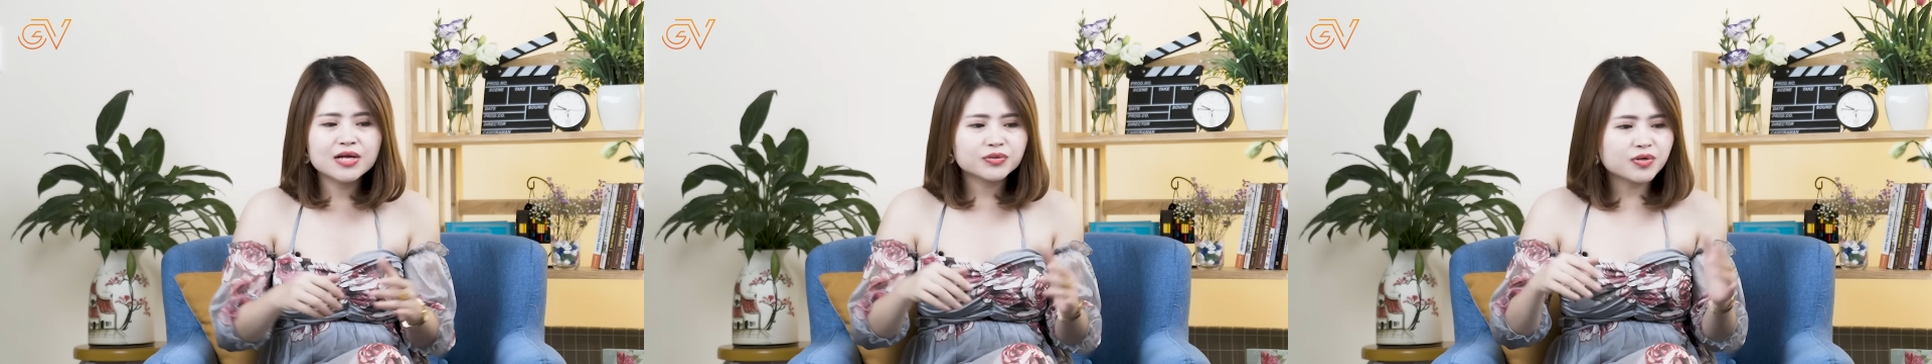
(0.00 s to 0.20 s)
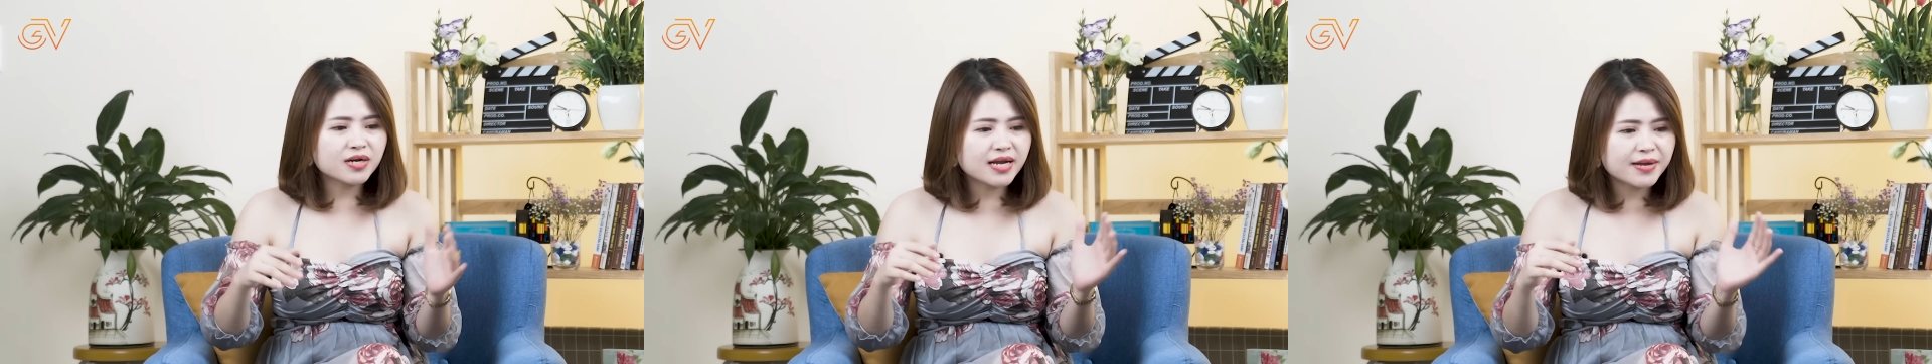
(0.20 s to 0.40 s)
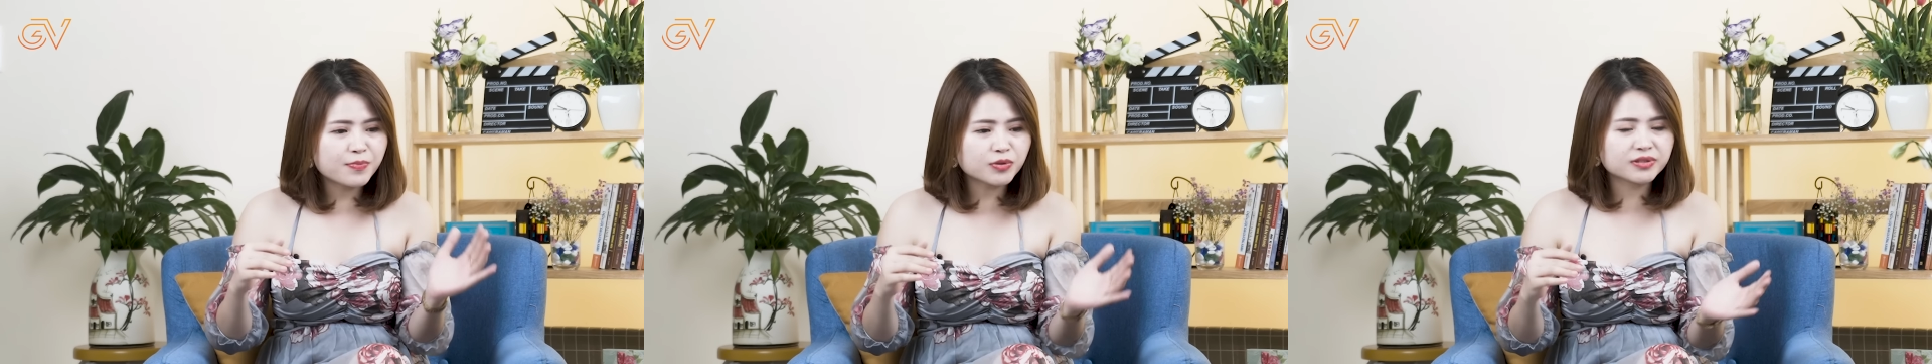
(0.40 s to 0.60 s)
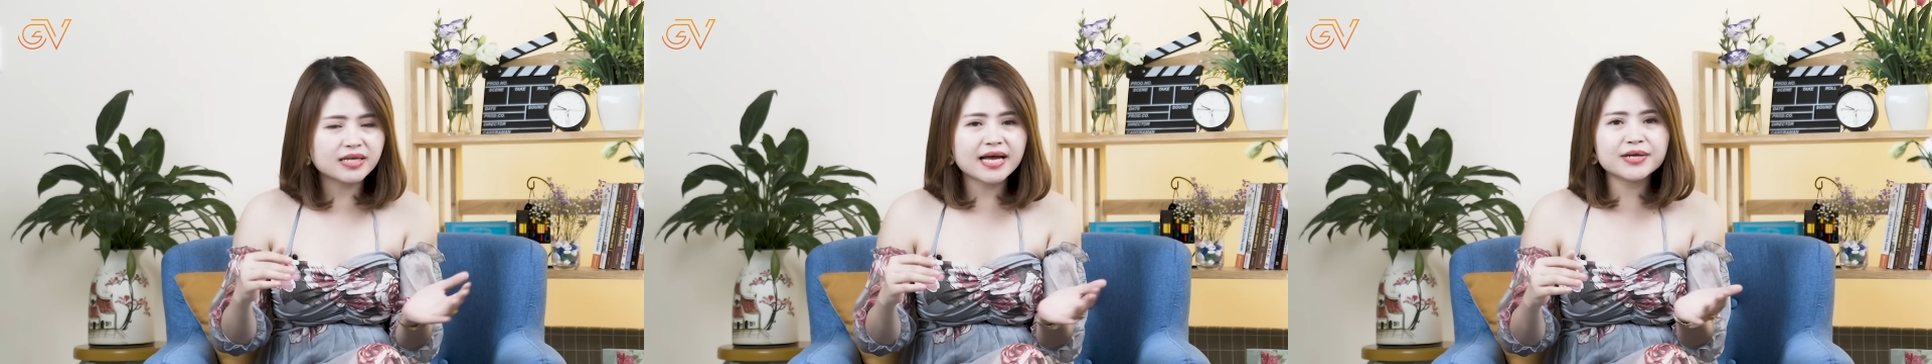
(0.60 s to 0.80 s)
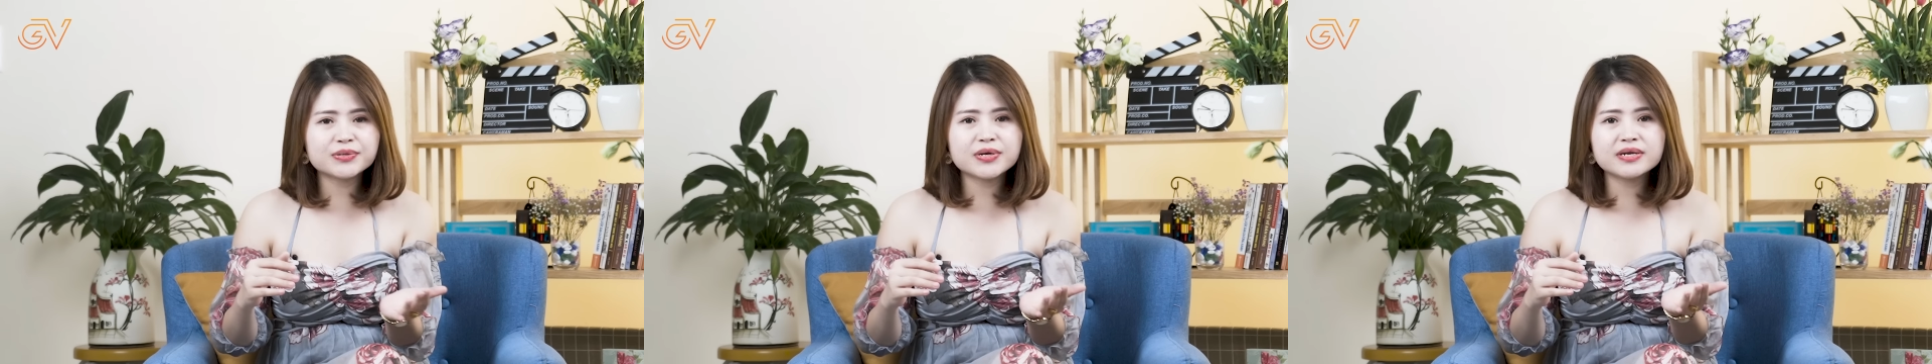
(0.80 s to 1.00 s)
tôi lấy một
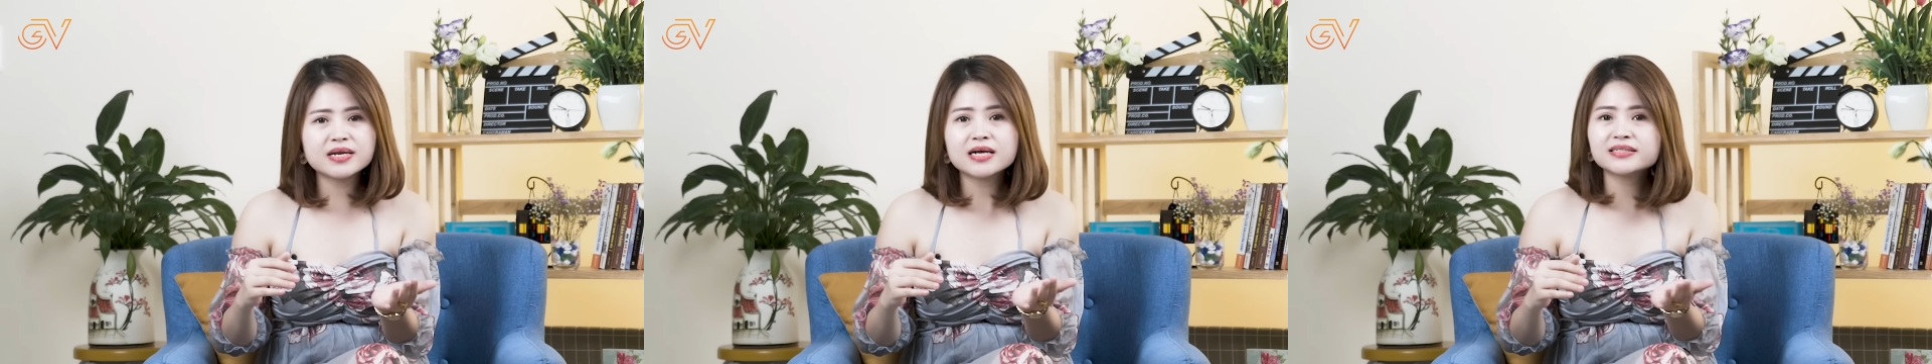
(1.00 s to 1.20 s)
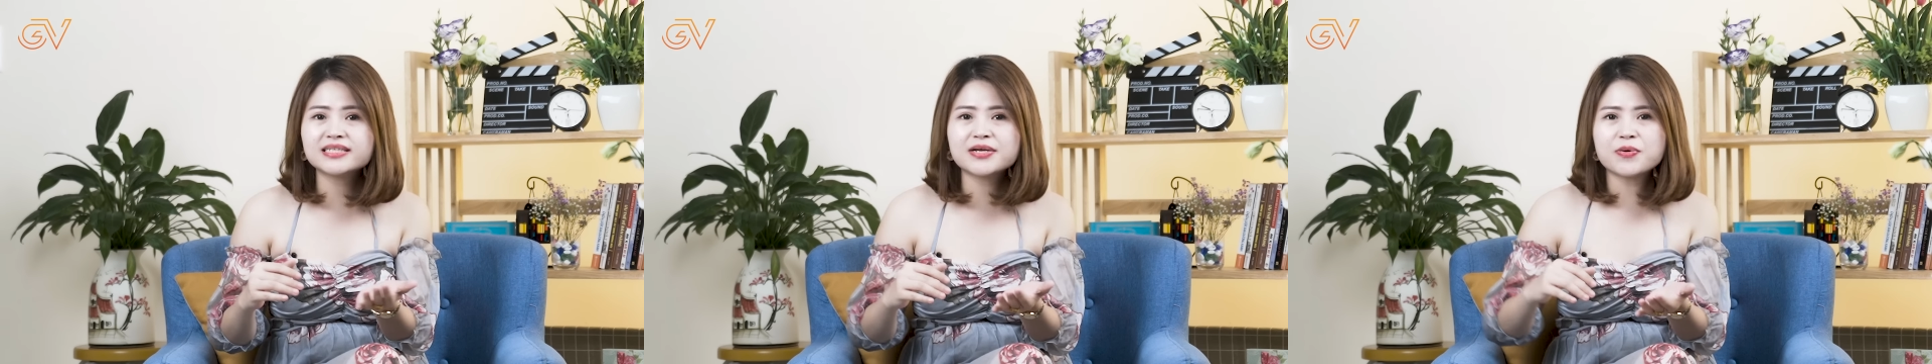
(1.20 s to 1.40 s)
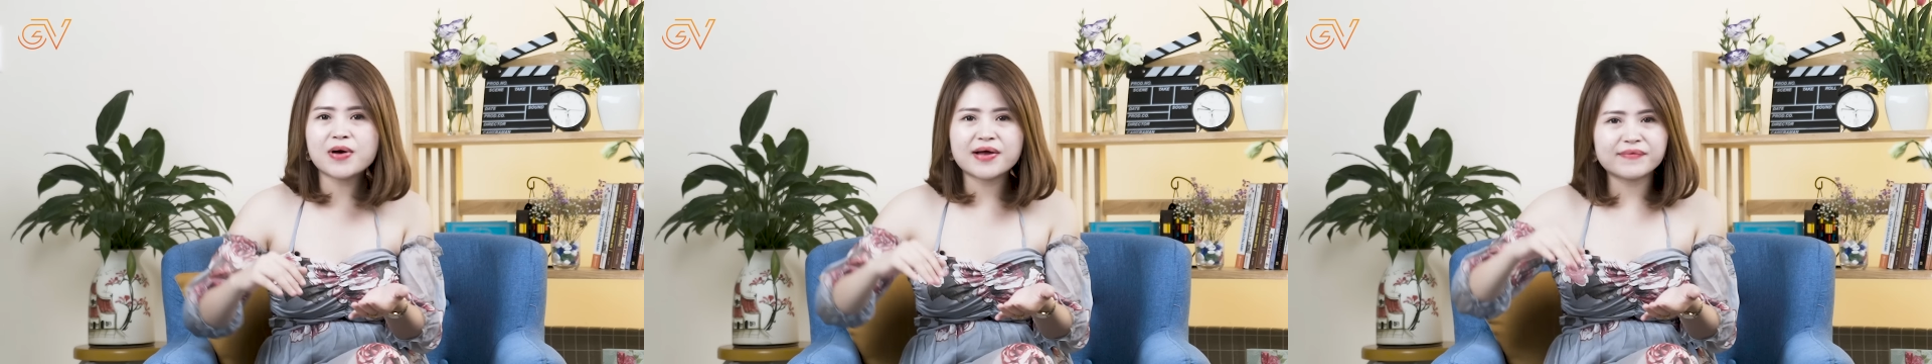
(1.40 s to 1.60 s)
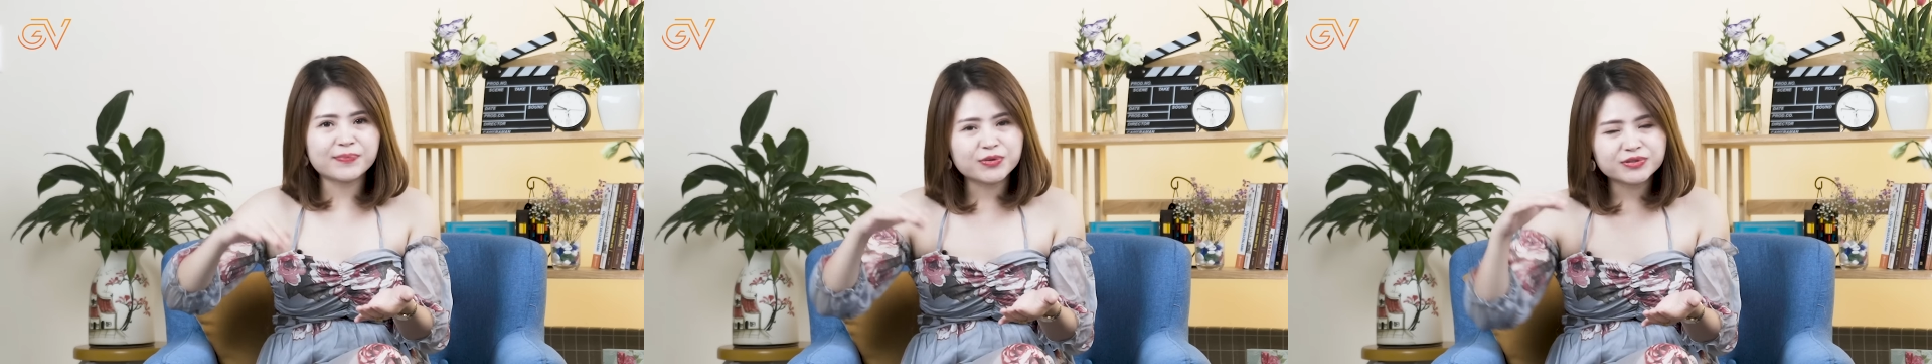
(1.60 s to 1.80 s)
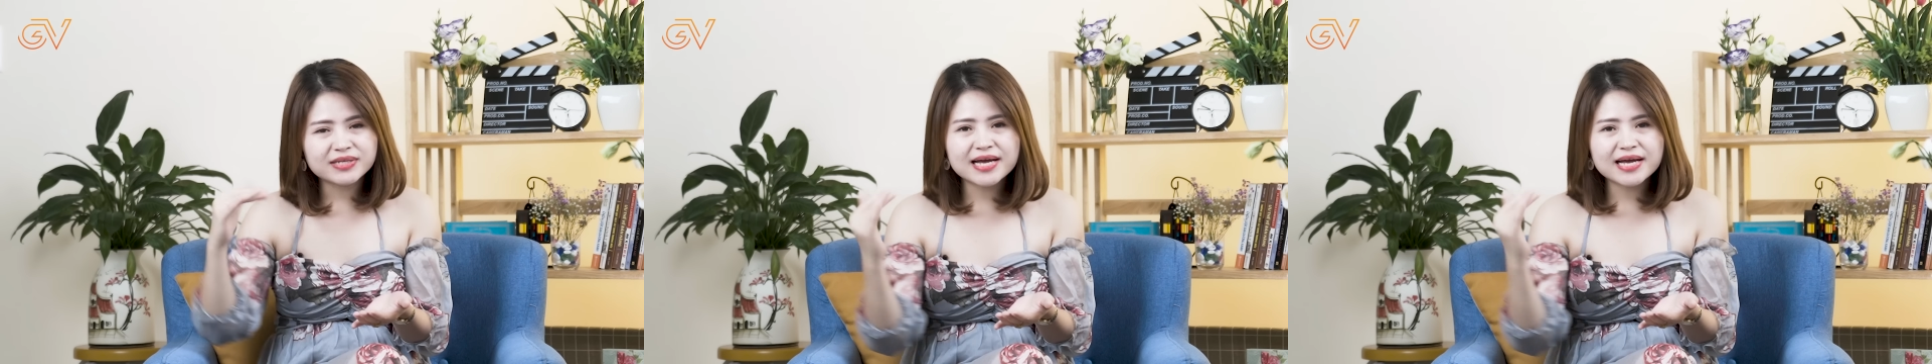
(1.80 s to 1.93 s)
tay tôi nâng tinh hoàn và một